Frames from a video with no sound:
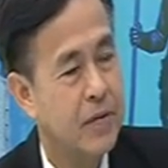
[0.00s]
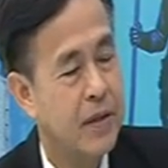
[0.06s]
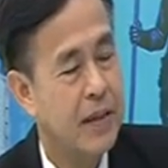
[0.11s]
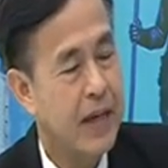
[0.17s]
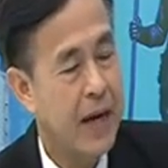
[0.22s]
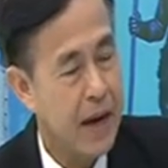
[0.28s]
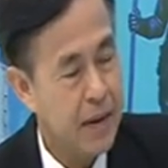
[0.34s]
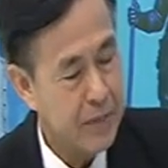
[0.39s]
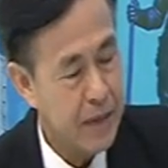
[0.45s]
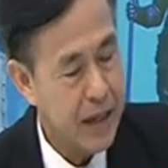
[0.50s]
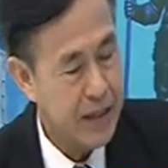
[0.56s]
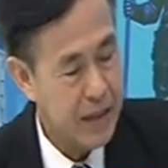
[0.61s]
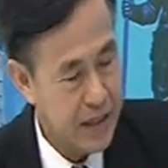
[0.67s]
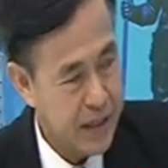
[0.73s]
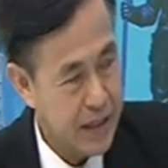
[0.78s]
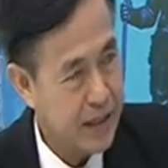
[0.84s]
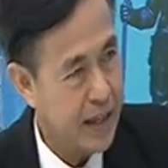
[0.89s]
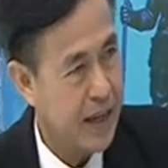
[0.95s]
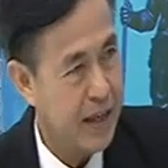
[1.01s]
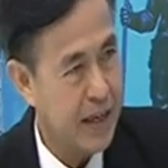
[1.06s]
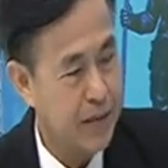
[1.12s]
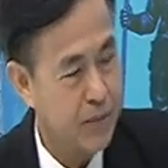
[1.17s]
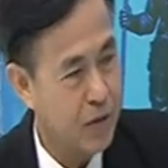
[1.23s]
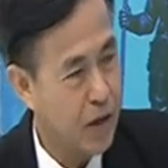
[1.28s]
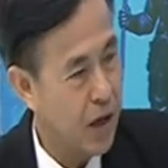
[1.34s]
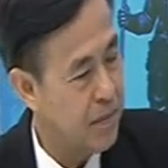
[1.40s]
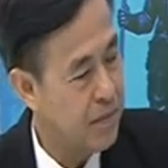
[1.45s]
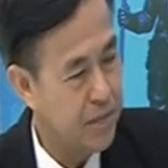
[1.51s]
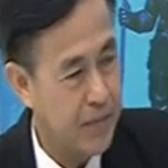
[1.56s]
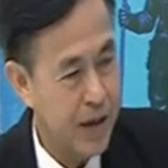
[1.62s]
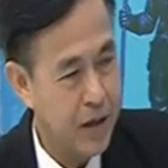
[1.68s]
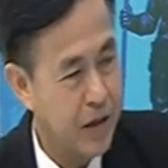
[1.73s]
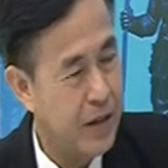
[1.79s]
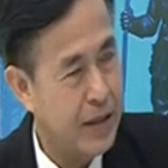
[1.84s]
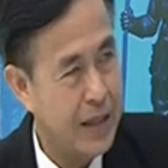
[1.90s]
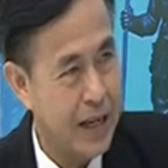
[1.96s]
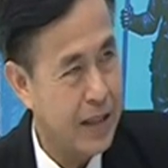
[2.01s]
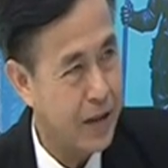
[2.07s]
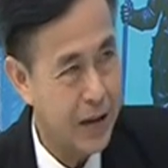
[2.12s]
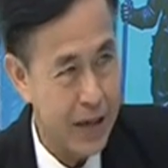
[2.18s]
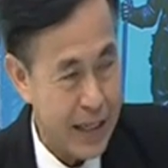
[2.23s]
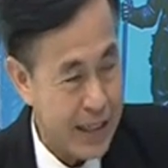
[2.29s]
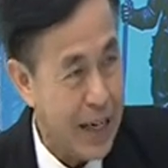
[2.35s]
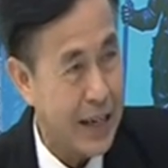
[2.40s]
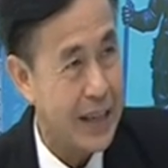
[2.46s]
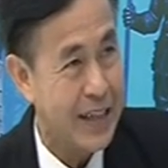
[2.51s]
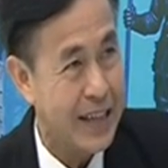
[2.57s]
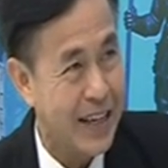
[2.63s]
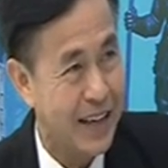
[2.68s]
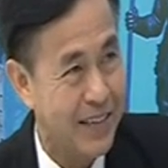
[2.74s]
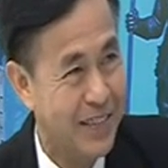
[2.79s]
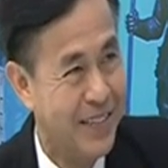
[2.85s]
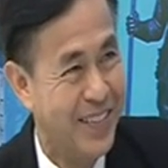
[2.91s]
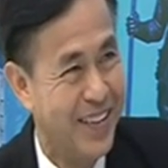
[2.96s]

ับรู้สึกว่าถามได้ดีแต่คำตอบไม่ค่อยได้เท่าไหร่นักนะ